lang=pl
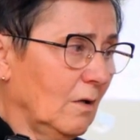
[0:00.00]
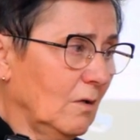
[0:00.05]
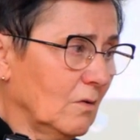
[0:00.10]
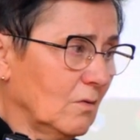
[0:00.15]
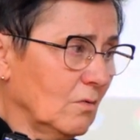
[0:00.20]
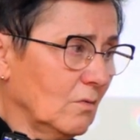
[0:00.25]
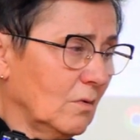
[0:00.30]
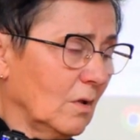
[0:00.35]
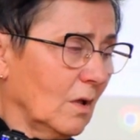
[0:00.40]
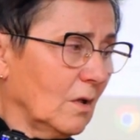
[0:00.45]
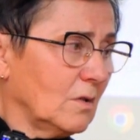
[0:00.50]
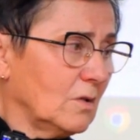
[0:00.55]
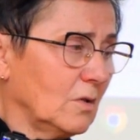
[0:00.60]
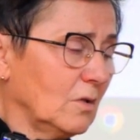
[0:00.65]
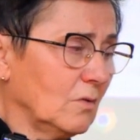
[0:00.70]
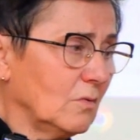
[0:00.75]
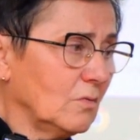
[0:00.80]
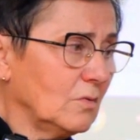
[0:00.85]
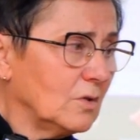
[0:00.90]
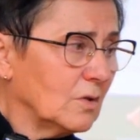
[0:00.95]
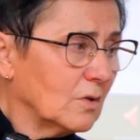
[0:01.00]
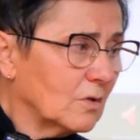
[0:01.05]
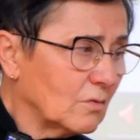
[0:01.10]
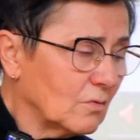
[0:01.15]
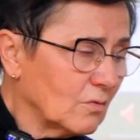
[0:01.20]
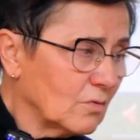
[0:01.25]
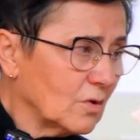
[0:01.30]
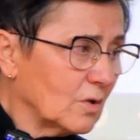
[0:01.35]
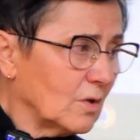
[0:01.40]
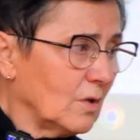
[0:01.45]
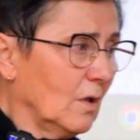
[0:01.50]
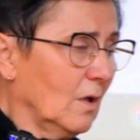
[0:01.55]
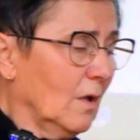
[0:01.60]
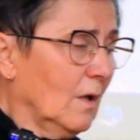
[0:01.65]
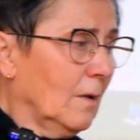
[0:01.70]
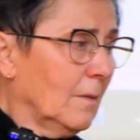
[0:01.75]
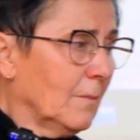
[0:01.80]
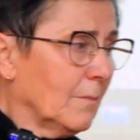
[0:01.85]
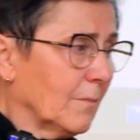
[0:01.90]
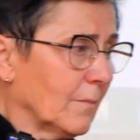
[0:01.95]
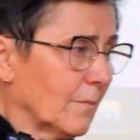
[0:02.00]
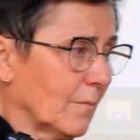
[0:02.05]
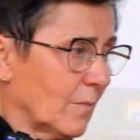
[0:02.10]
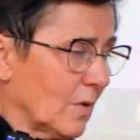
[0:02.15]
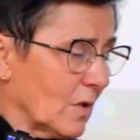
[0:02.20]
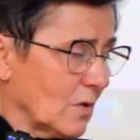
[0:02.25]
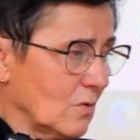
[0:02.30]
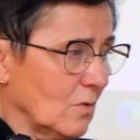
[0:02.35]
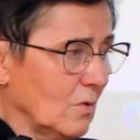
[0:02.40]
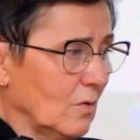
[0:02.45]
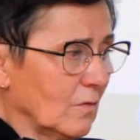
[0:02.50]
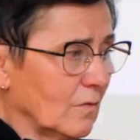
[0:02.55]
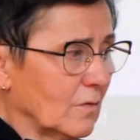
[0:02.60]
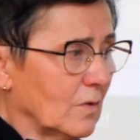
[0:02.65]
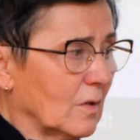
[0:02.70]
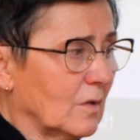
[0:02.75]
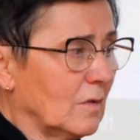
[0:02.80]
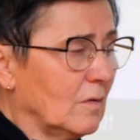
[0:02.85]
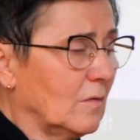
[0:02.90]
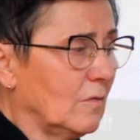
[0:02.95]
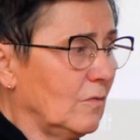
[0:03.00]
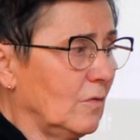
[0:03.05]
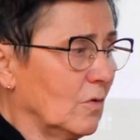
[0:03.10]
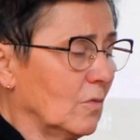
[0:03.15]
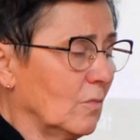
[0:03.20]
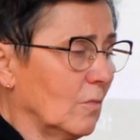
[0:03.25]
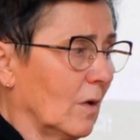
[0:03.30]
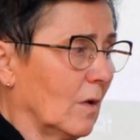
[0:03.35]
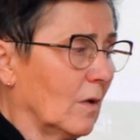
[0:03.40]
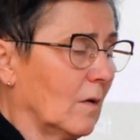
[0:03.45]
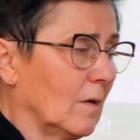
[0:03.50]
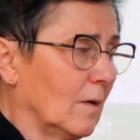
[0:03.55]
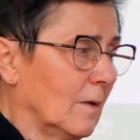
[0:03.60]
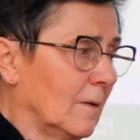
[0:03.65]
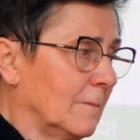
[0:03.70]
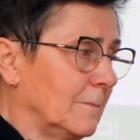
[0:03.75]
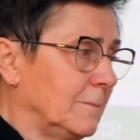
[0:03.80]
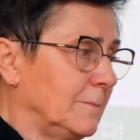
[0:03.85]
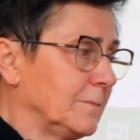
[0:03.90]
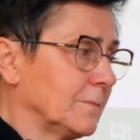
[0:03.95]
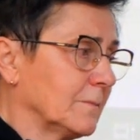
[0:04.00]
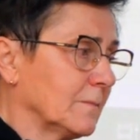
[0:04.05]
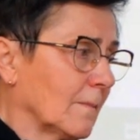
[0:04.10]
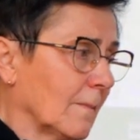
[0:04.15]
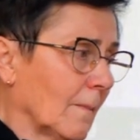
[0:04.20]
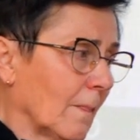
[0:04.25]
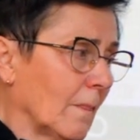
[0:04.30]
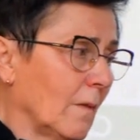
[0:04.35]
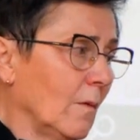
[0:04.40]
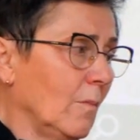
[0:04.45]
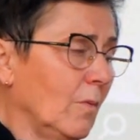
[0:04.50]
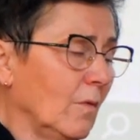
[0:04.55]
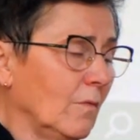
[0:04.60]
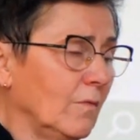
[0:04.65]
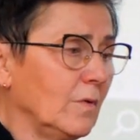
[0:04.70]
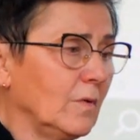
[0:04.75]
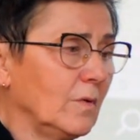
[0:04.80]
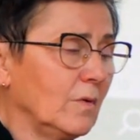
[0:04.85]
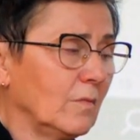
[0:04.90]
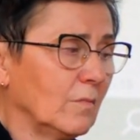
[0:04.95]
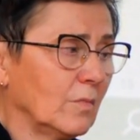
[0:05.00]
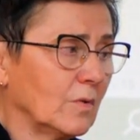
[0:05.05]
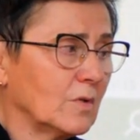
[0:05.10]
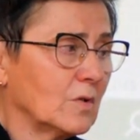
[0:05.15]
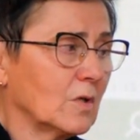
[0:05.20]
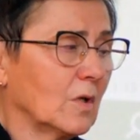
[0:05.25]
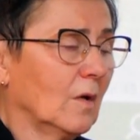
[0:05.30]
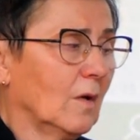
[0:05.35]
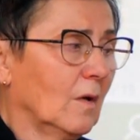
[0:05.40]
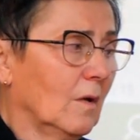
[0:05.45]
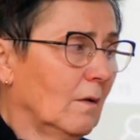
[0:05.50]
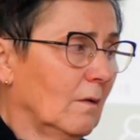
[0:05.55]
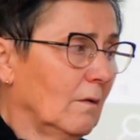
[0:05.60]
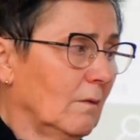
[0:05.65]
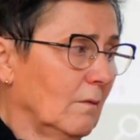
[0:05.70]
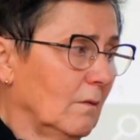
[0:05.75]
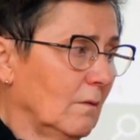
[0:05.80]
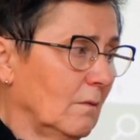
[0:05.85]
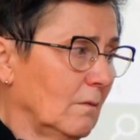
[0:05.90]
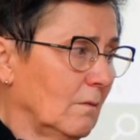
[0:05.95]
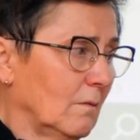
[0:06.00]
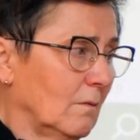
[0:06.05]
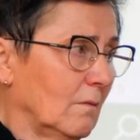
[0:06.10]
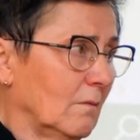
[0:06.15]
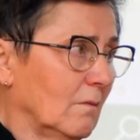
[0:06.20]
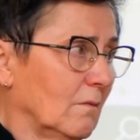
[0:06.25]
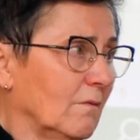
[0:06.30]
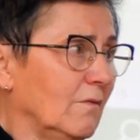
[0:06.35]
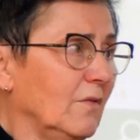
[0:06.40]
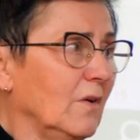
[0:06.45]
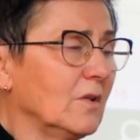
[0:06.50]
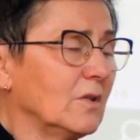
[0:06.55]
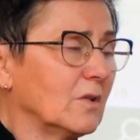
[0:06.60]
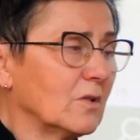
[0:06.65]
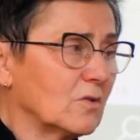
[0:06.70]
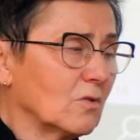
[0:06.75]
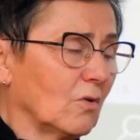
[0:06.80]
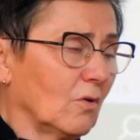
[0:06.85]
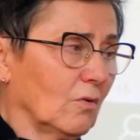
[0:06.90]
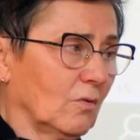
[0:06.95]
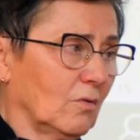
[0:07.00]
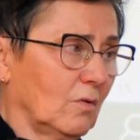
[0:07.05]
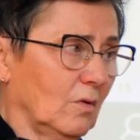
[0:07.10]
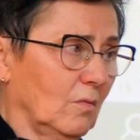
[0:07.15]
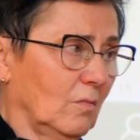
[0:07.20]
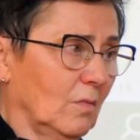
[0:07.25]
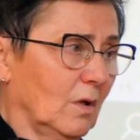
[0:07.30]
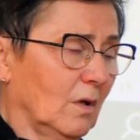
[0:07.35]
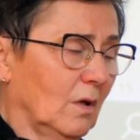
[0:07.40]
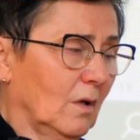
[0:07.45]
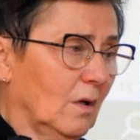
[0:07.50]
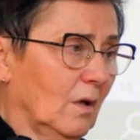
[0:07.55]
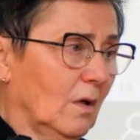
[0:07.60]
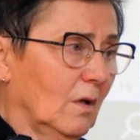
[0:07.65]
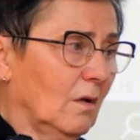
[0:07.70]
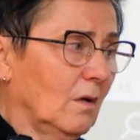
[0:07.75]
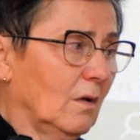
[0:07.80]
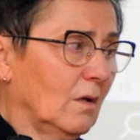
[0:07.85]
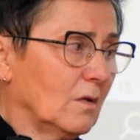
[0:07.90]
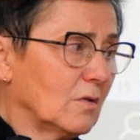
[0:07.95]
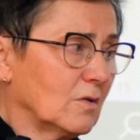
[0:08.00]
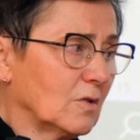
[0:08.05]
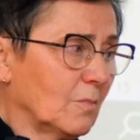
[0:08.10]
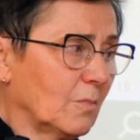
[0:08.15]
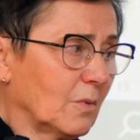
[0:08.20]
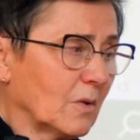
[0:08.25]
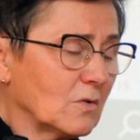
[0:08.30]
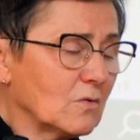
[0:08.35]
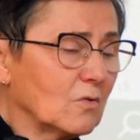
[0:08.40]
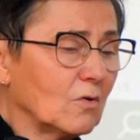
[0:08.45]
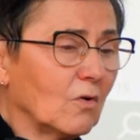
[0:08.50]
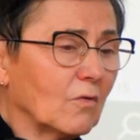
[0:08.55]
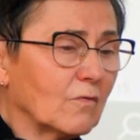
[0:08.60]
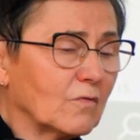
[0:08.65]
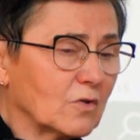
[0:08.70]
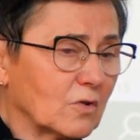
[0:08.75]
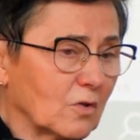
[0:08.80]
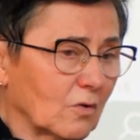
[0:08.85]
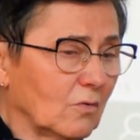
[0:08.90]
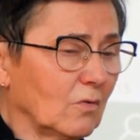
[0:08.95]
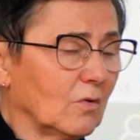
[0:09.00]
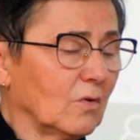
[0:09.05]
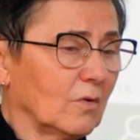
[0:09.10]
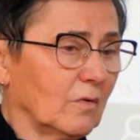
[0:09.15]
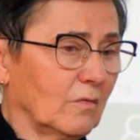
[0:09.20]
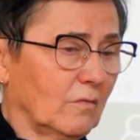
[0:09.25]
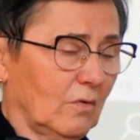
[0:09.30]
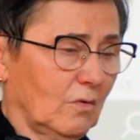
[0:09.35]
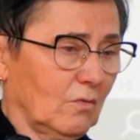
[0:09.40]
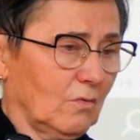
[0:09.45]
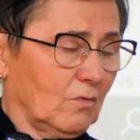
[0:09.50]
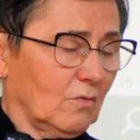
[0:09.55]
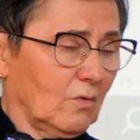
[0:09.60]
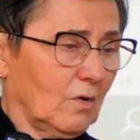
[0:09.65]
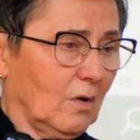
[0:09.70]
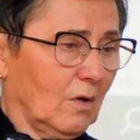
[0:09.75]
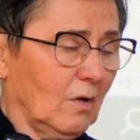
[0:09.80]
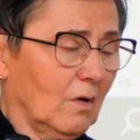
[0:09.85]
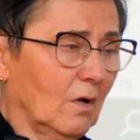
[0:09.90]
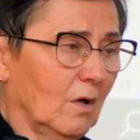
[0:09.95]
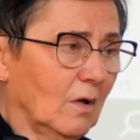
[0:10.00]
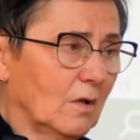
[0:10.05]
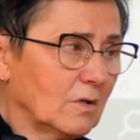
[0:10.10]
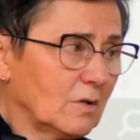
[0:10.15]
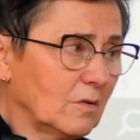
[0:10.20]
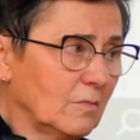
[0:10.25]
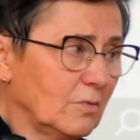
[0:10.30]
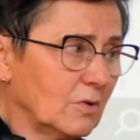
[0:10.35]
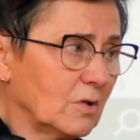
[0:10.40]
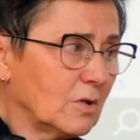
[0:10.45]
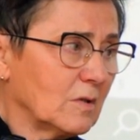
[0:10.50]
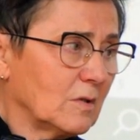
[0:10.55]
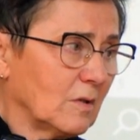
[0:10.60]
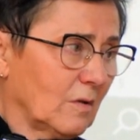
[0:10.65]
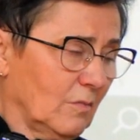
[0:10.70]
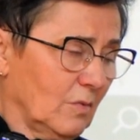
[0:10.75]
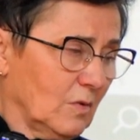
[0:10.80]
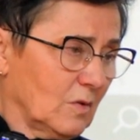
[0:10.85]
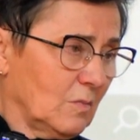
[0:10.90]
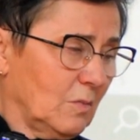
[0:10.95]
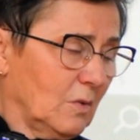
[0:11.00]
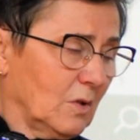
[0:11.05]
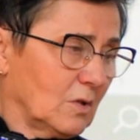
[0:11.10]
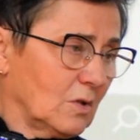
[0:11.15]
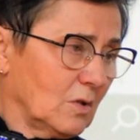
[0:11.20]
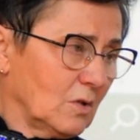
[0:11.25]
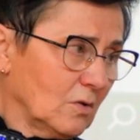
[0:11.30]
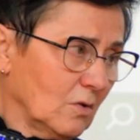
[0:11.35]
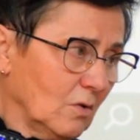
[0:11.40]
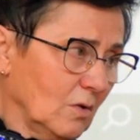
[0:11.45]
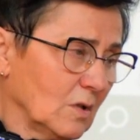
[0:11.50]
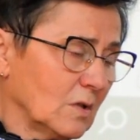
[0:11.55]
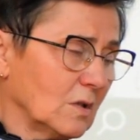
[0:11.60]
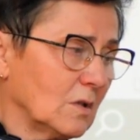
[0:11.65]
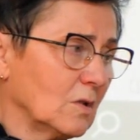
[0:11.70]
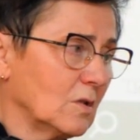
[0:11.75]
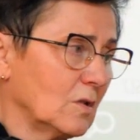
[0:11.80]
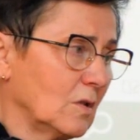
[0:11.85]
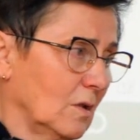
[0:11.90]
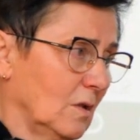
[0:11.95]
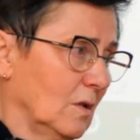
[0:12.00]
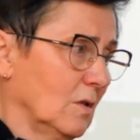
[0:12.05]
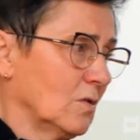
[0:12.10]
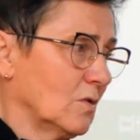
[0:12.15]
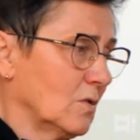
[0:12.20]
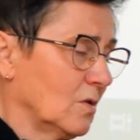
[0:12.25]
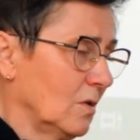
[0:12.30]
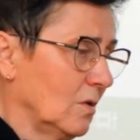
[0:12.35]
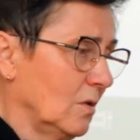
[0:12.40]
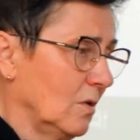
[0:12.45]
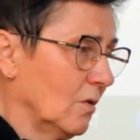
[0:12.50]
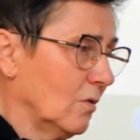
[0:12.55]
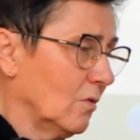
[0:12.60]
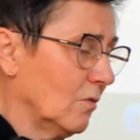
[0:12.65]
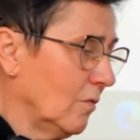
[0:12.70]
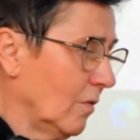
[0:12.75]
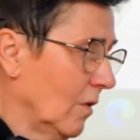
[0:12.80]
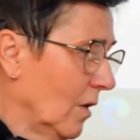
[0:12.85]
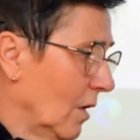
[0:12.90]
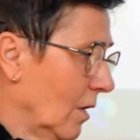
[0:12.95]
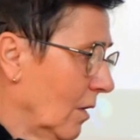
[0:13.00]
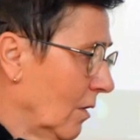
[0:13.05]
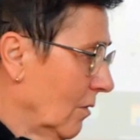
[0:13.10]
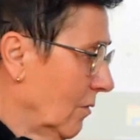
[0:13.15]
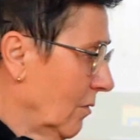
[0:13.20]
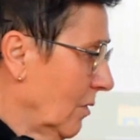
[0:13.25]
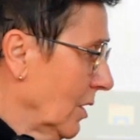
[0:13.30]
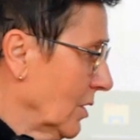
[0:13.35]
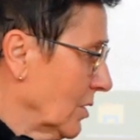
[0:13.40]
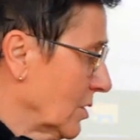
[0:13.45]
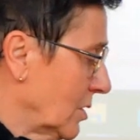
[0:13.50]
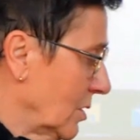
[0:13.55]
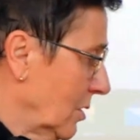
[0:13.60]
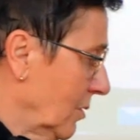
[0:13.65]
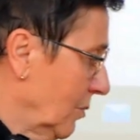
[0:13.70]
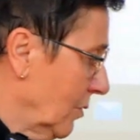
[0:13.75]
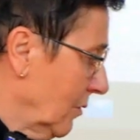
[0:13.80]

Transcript: I tutaj ci ludzie, którzy mm, pracują w takich firmach, mm, to powinni być, y, wiedzieć o tym, y, że pracują w szczególnych warunkach, żeby się zabezpieczyć. To jest też jeden z czynników właśnie